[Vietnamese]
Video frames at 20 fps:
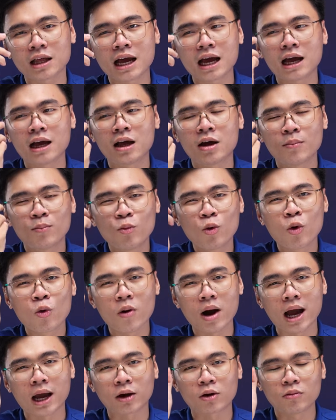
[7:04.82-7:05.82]
ta mua
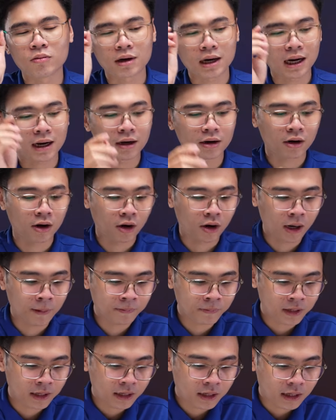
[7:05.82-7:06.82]
ngoài cũng khá là khó
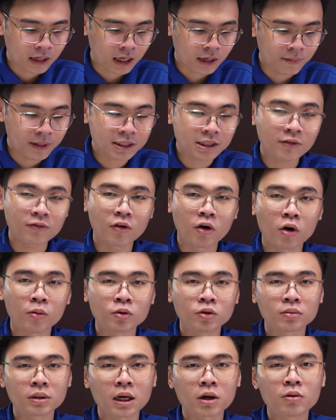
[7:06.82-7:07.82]
ở bên trong vỏ hộp
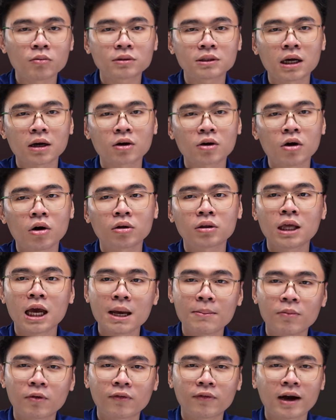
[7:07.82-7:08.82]
chúng ta cũng sẽ có
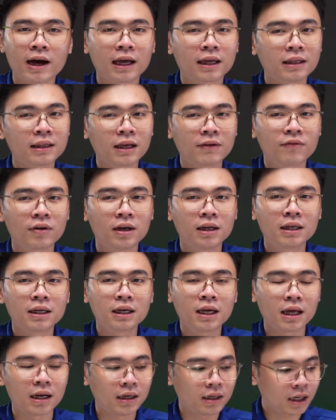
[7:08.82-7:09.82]
thêm thêm một vài thành phần linh
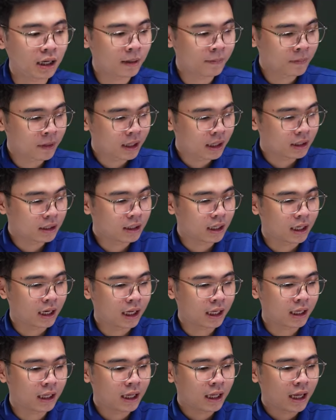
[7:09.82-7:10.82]
kiện nữa như ở
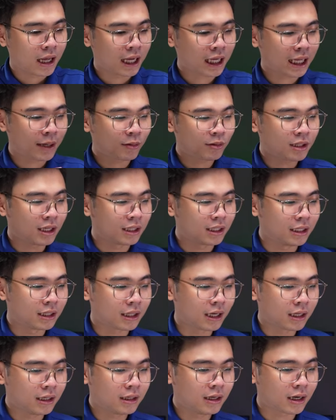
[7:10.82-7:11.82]
đây anh em có thể nhìn
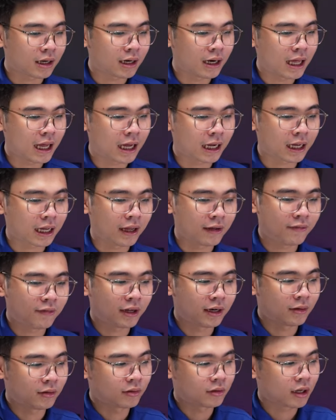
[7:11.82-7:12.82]
thấy được là cái
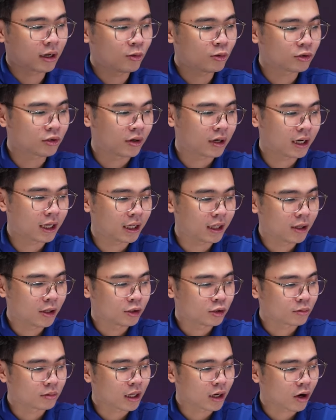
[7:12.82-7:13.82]
phần khe hút gió đây
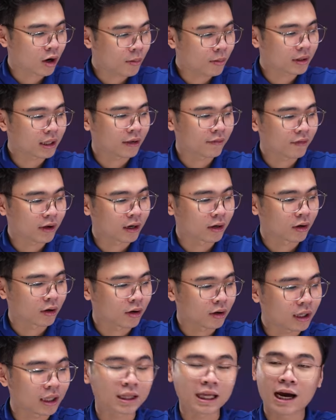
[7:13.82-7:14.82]
chúng ta có một thành phần
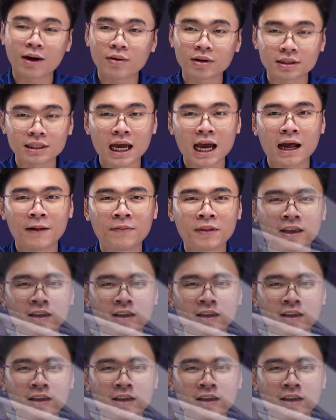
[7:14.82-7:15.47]
có thể tháo được ra